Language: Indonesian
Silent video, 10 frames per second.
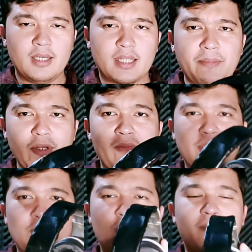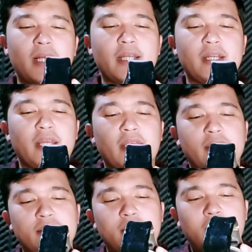tapi gue masih suka pakai nih
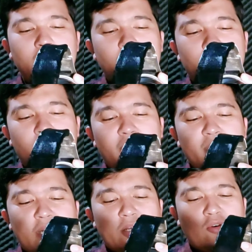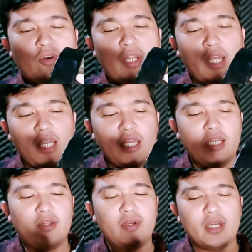selain di recording
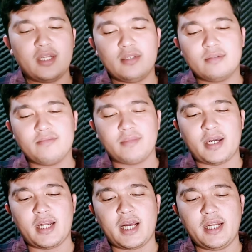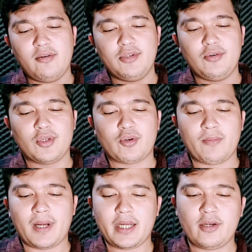gitu ya kadang-kadang gue juga
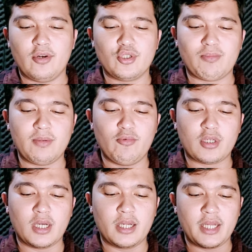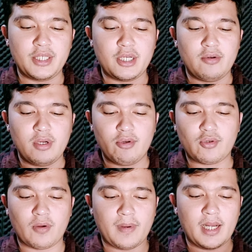suka pakai kalau cuma buat ke gereja doang gue
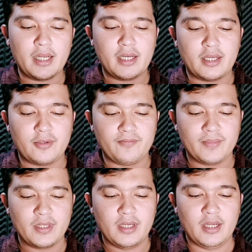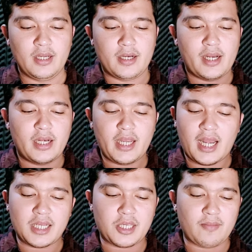suka pakai nih dan ini
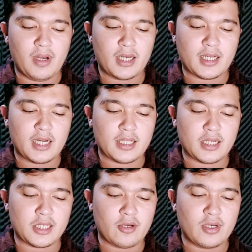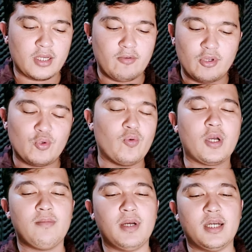asik banget karakter soundnya gue
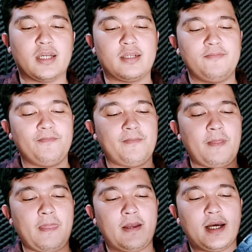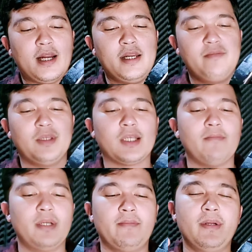suka banget karena dia bisa
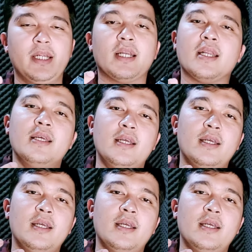bener-bener